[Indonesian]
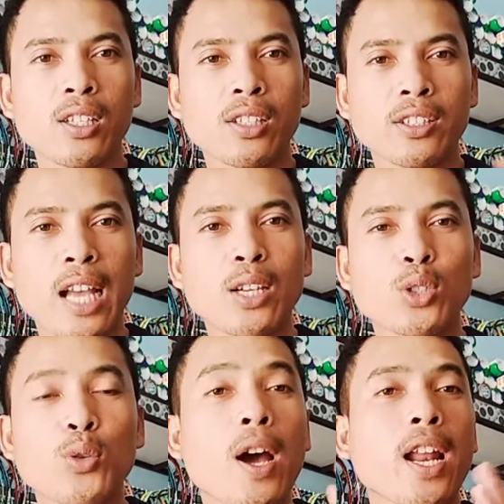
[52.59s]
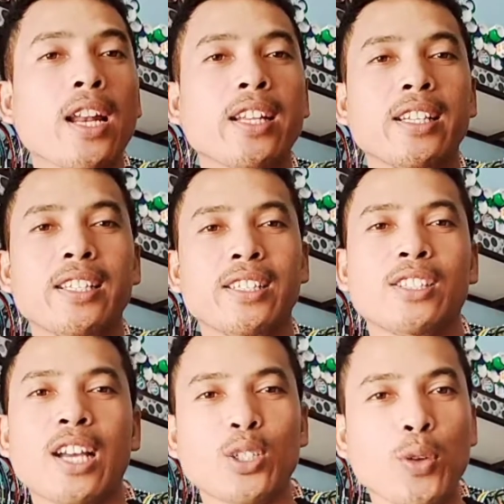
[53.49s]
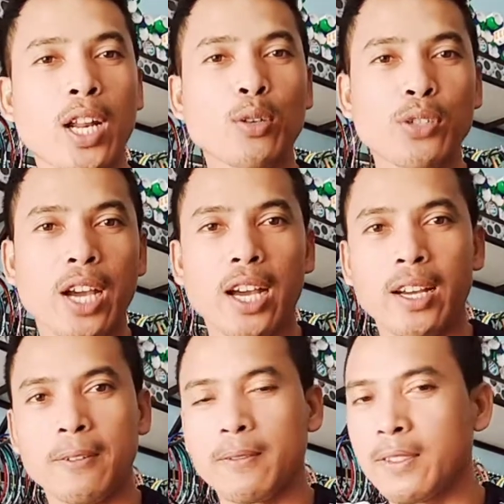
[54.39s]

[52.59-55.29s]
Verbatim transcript: sang juara nih, sang juara dunia.